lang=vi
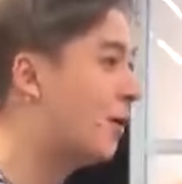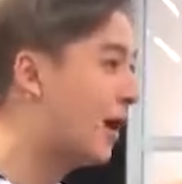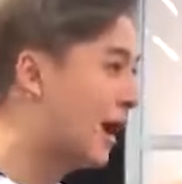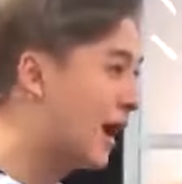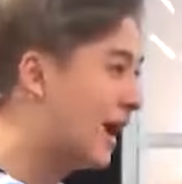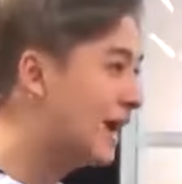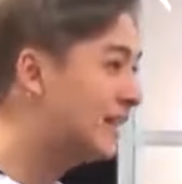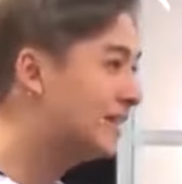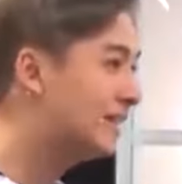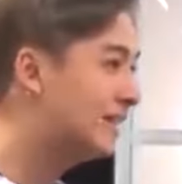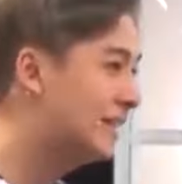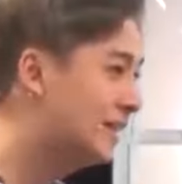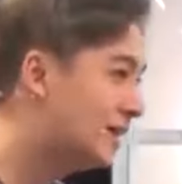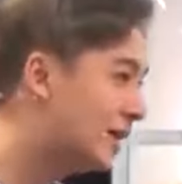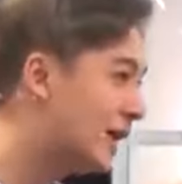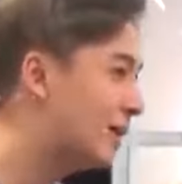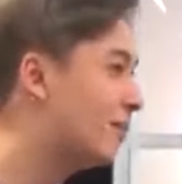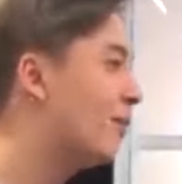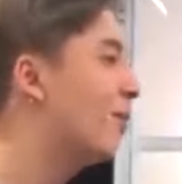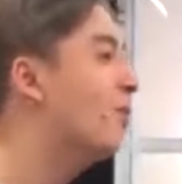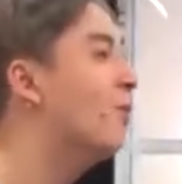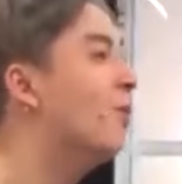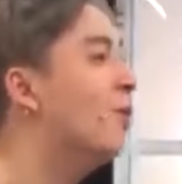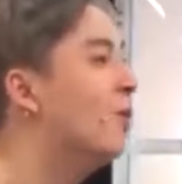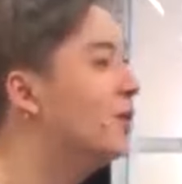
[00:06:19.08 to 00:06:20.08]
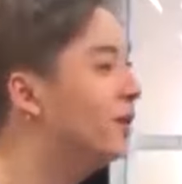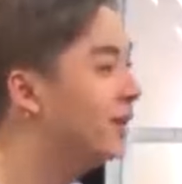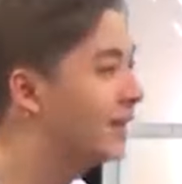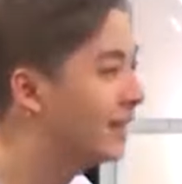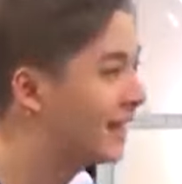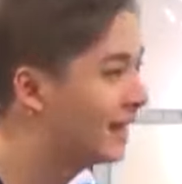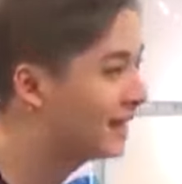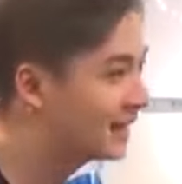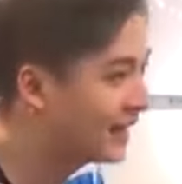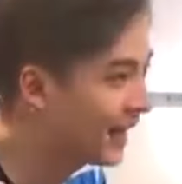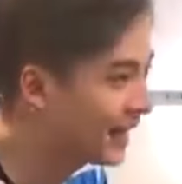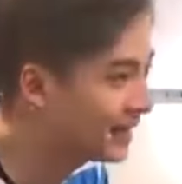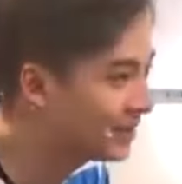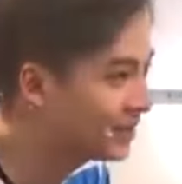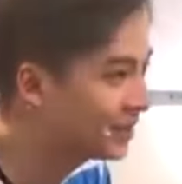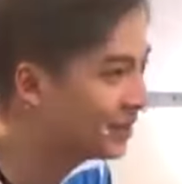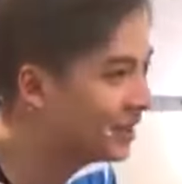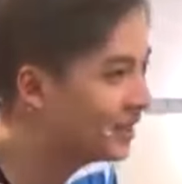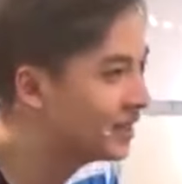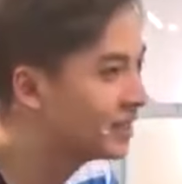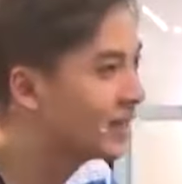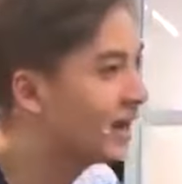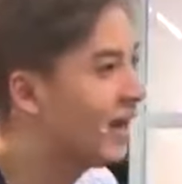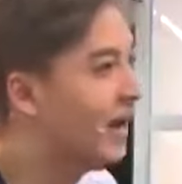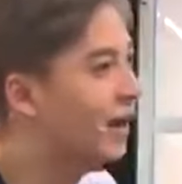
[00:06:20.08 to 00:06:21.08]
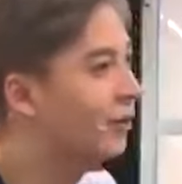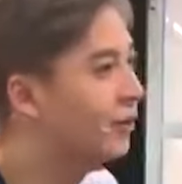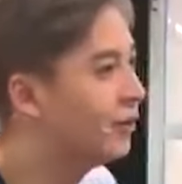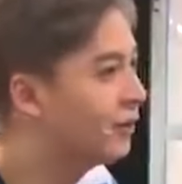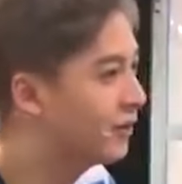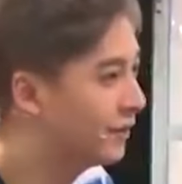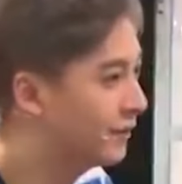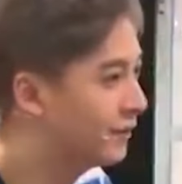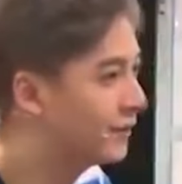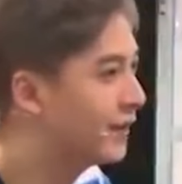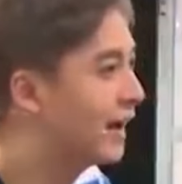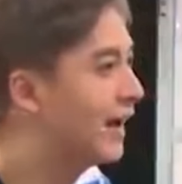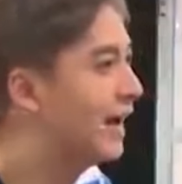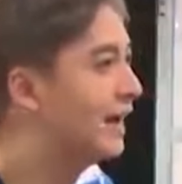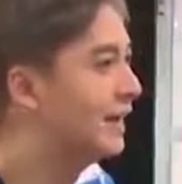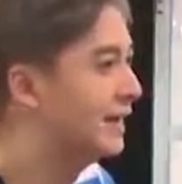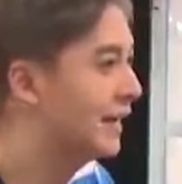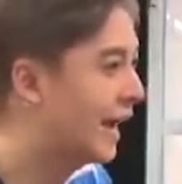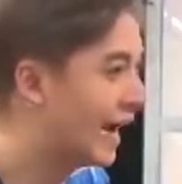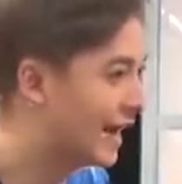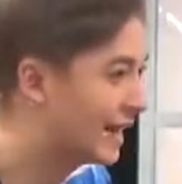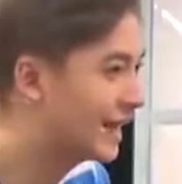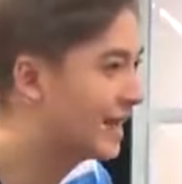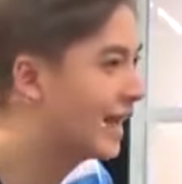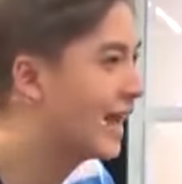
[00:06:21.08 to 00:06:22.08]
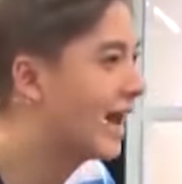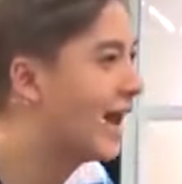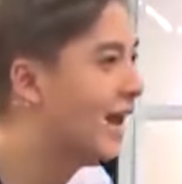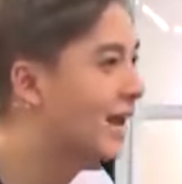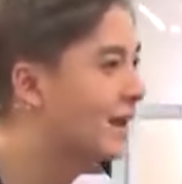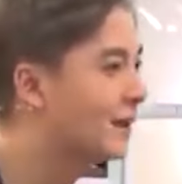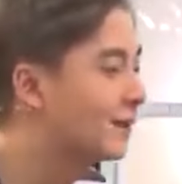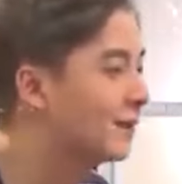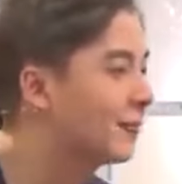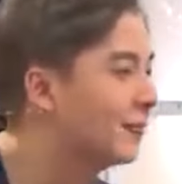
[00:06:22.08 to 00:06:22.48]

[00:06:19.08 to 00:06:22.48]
câu hát như em mong muốn để dành tặng cho tất cả quý vị và dạ. hai danh hài